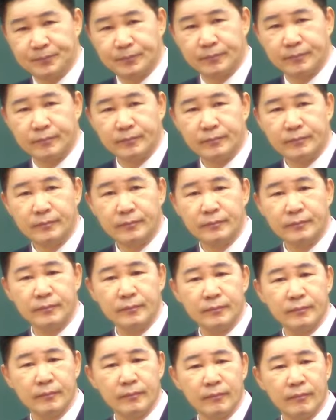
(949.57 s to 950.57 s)

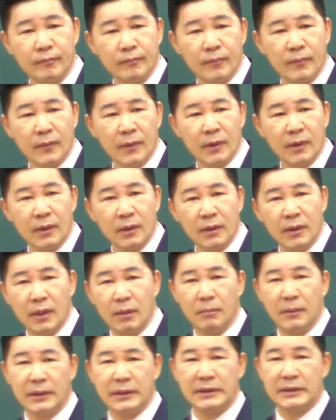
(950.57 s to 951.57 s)

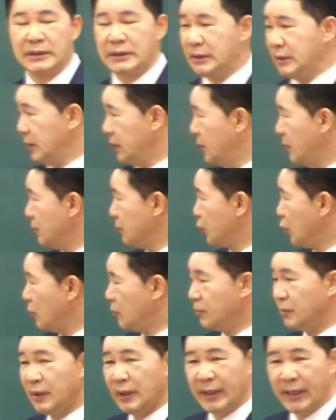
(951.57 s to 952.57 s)
神祝福我们的话，谁也不能阻挡. 지금
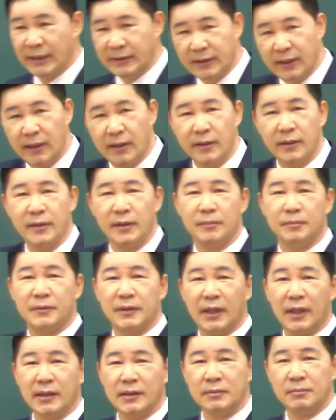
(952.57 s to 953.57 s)
좀뭐 회사
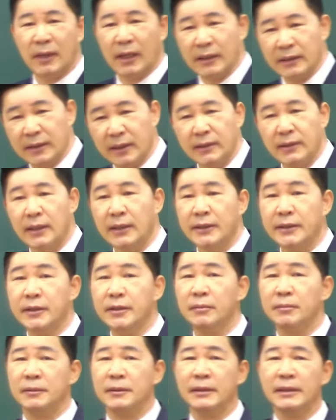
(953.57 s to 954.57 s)
어렵다, 지금 안 된다.
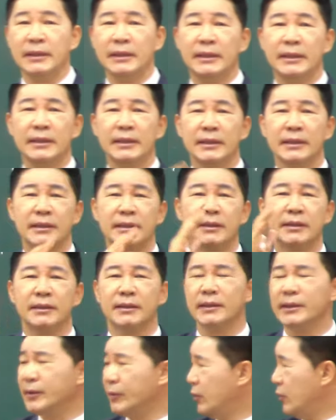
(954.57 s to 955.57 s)
여러분.
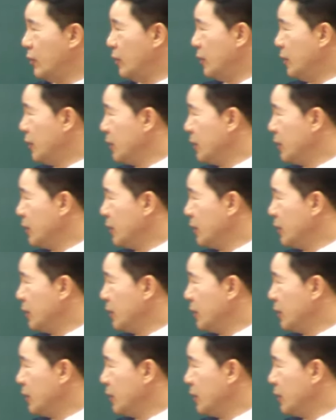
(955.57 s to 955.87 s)
그거요.